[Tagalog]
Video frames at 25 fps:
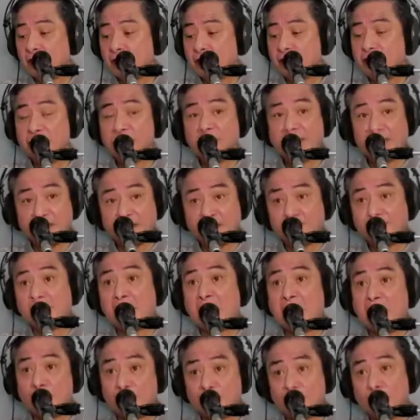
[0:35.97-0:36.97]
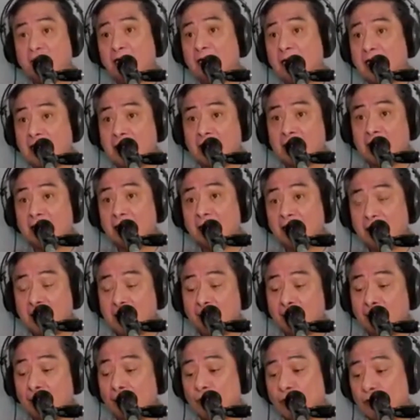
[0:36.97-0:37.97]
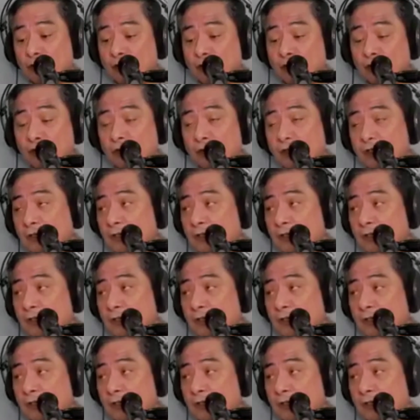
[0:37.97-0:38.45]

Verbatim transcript: Yan ay pauna lang na pondo.